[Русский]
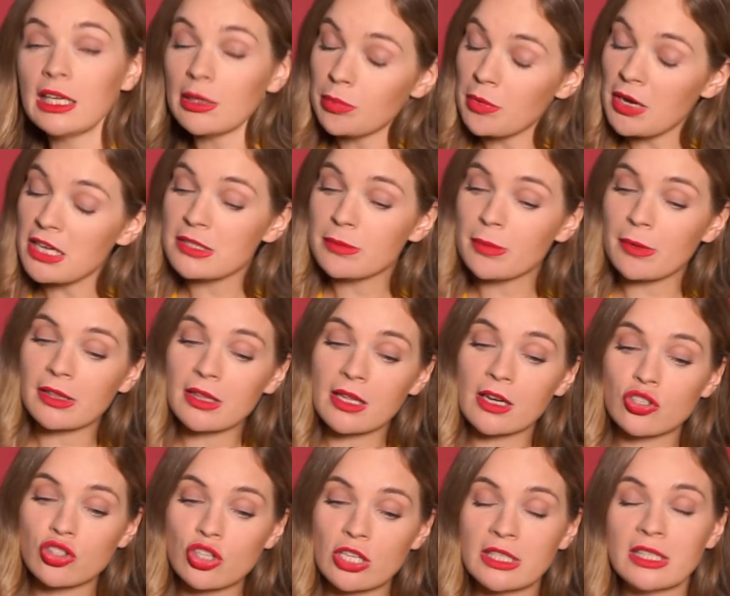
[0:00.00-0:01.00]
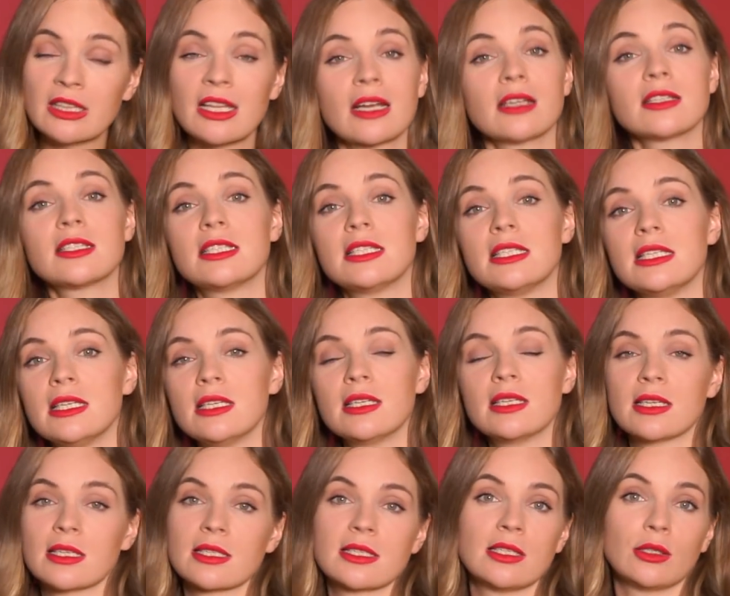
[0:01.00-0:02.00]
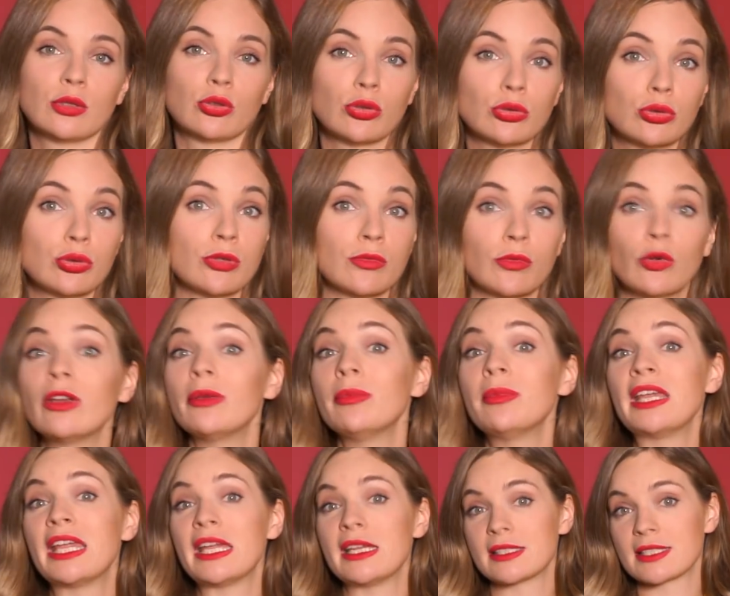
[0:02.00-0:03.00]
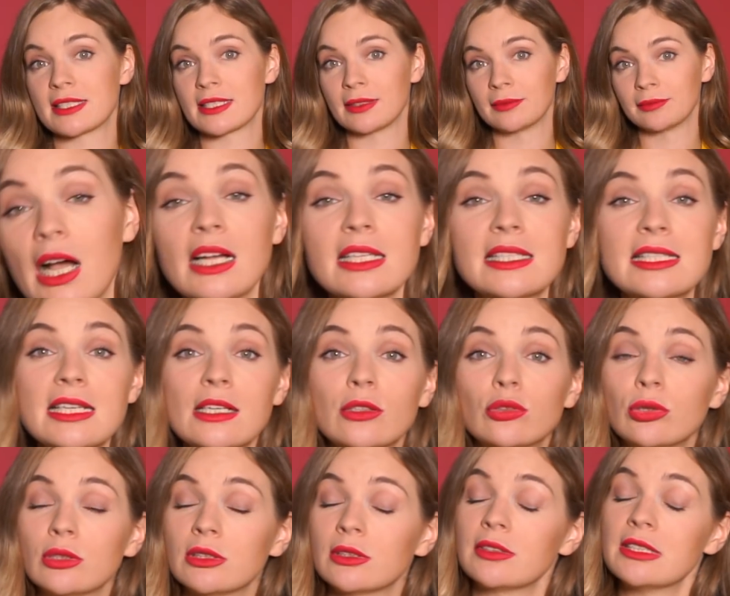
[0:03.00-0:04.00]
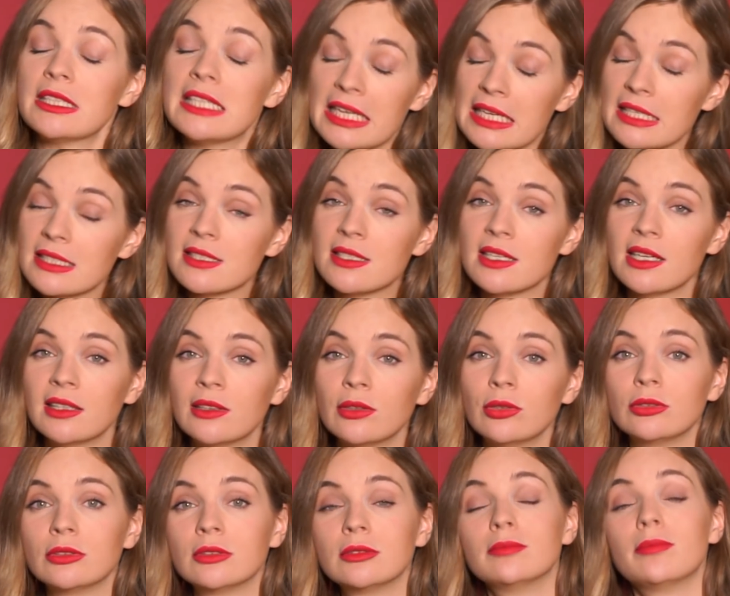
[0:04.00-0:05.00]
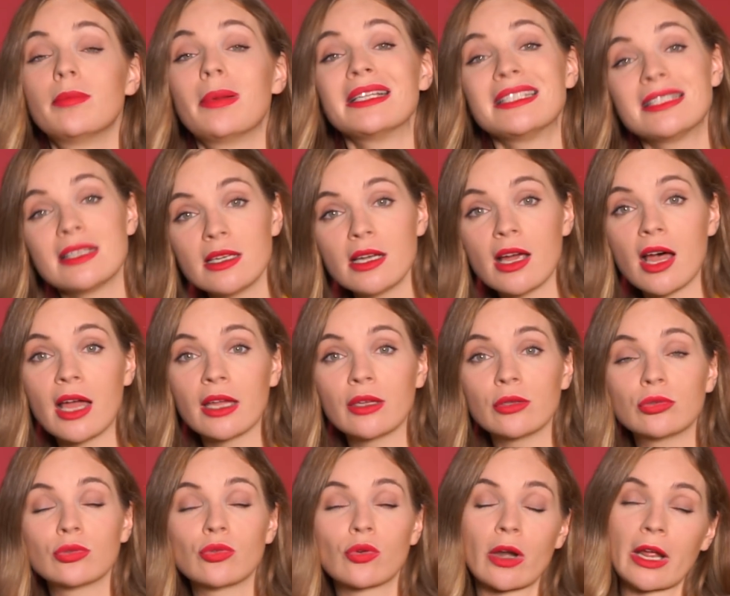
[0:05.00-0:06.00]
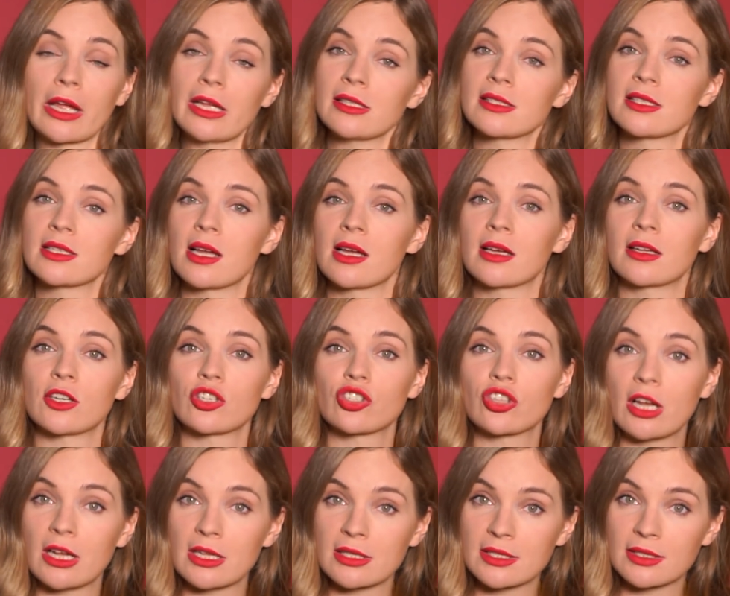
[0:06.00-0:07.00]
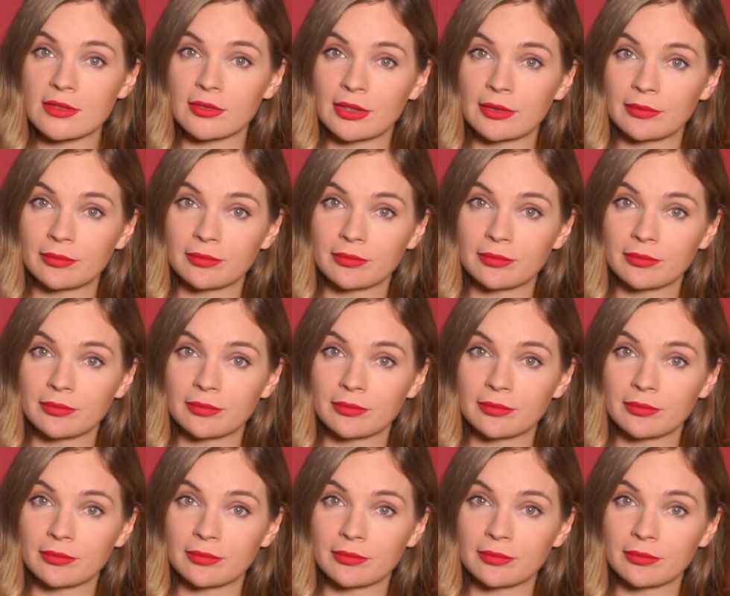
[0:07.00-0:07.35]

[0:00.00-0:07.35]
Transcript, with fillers: и паспорт гражданина России, если тот у него имеется. А те, кто этого не сделают, потеряют украинское гражданство.